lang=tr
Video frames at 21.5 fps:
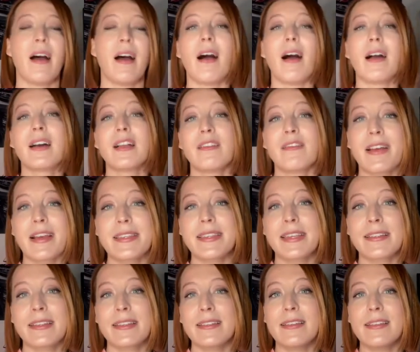Akıl
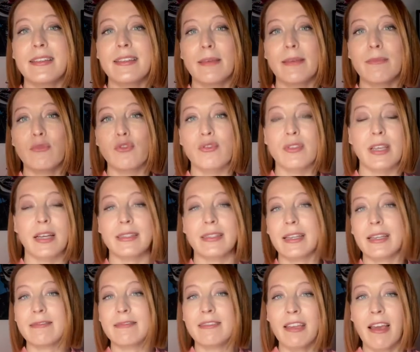versek de dinlemiyor
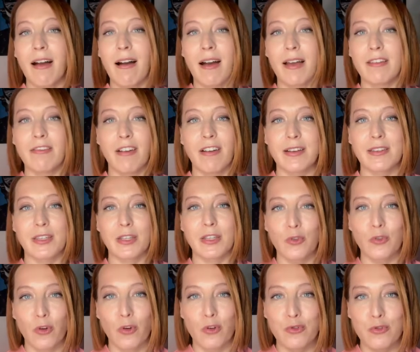zaten ne hali varsa
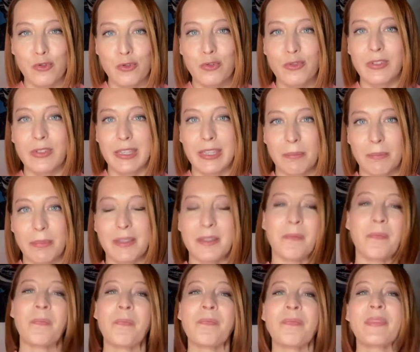görsün gibi.